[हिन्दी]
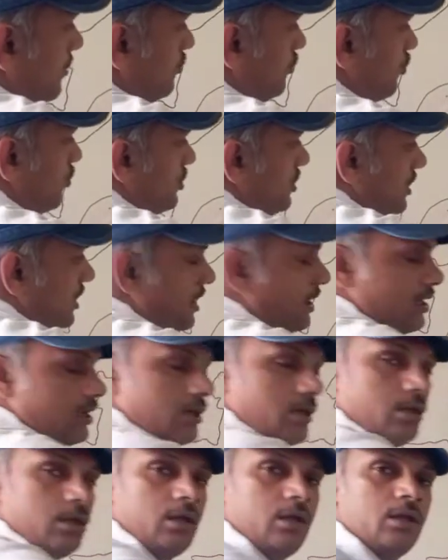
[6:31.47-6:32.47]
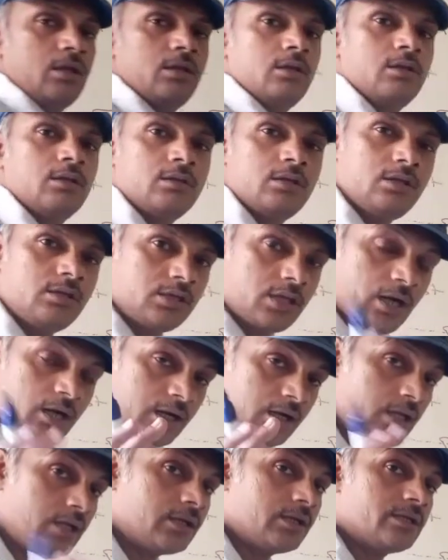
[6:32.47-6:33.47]
सोचिए कि
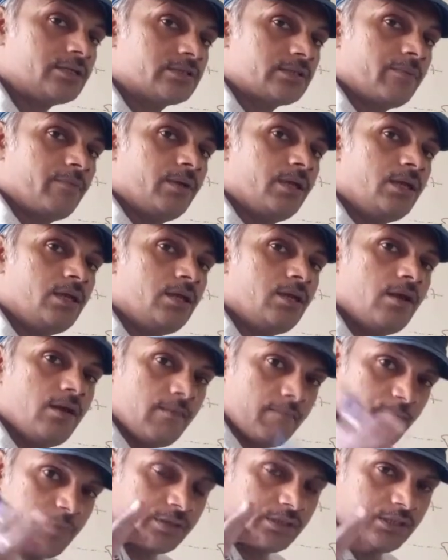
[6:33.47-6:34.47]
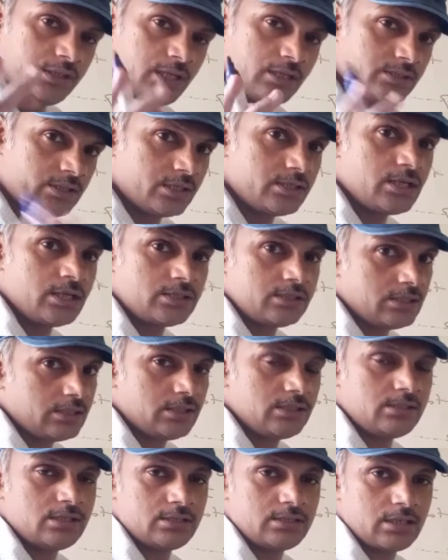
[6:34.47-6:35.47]
ठंडक के समय पत्तियाँ झड़ जाती हैं
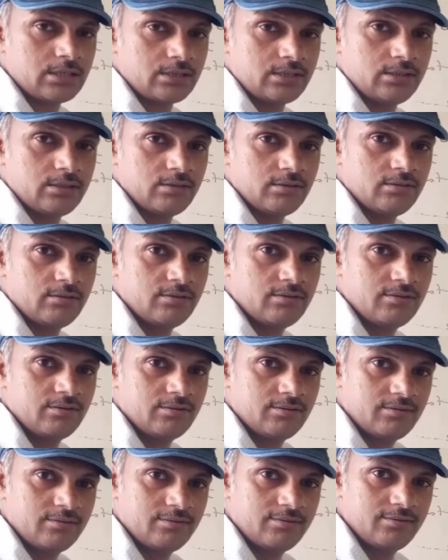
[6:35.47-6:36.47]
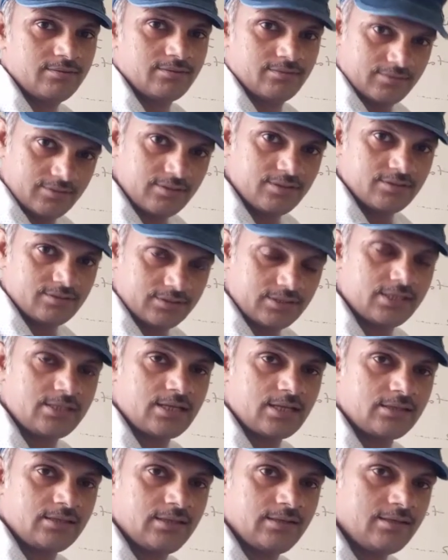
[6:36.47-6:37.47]
नहीं झड़ जाती हैं झड़
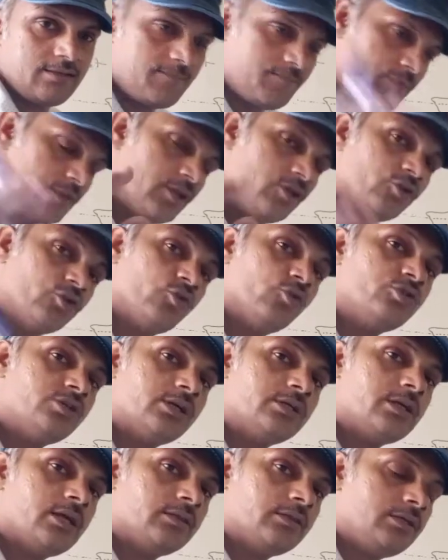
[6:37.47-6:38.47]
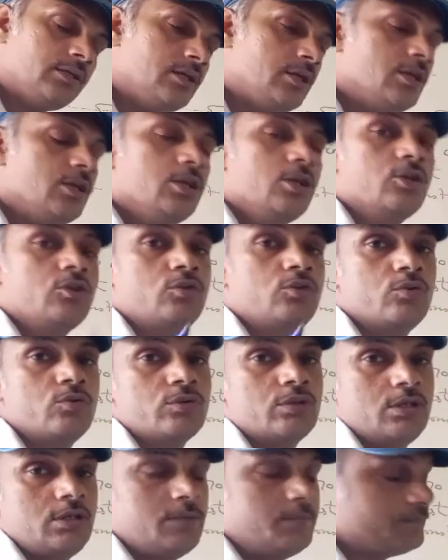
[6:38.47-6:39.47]
जाती हैं ना क्यों झड़ जाती हैं
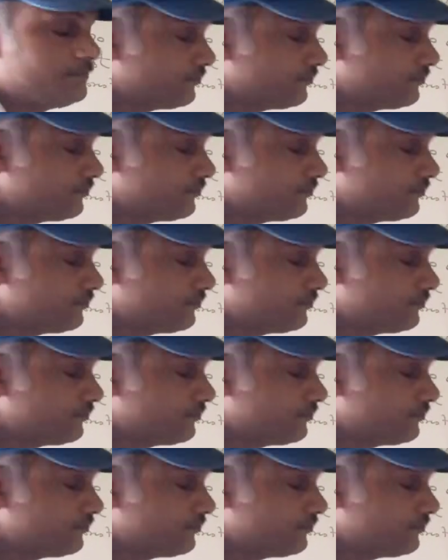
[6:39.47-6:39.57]
क्योंकि